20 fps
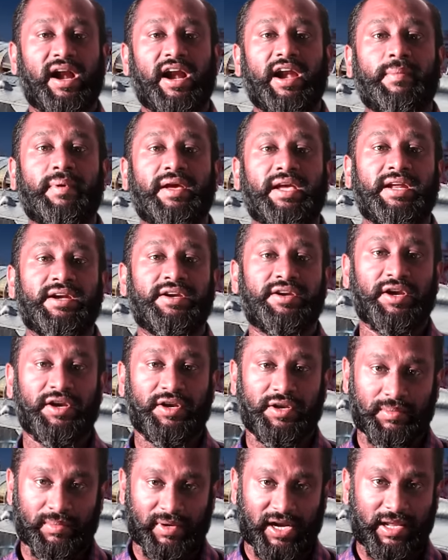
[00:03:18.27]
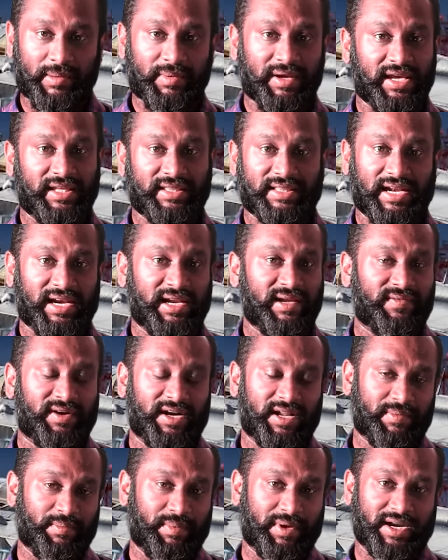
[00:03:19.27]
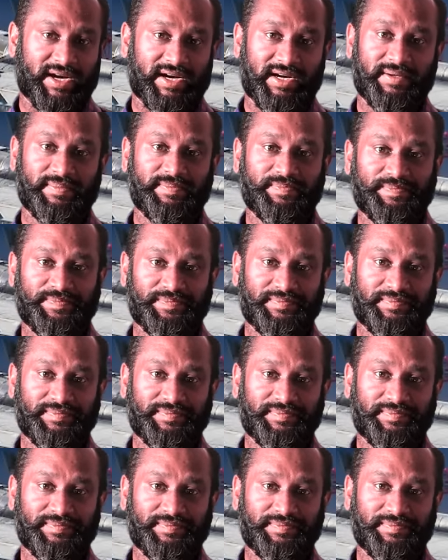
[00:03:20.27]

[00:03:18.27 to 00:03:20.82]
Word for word: அடிமை என்றென்றும் அடிமையைத்தானே வளர்ப்பார்கள்